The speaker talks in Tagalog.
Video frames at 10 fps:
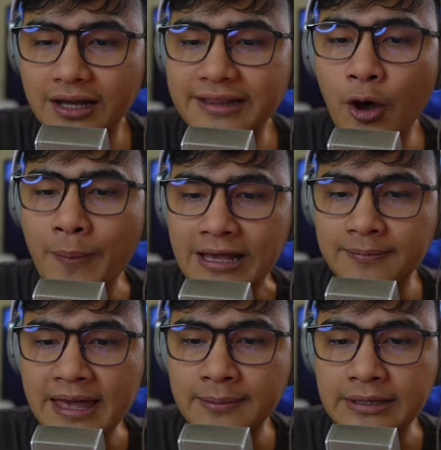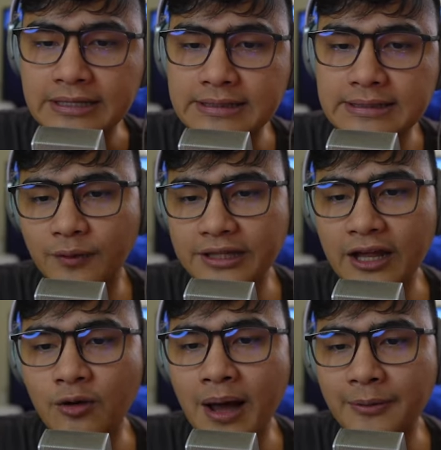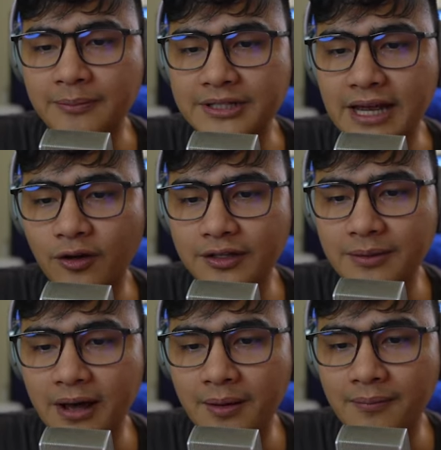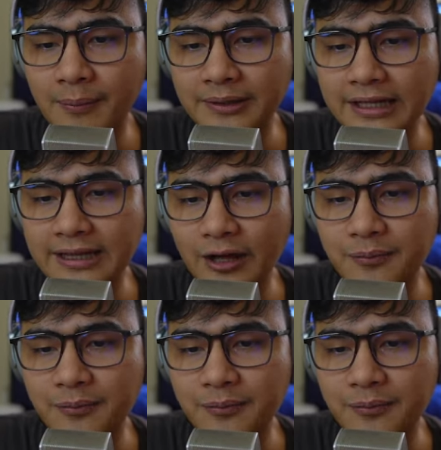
Now make babies. Tayo lumapit masyado kasi baka mamatay tayo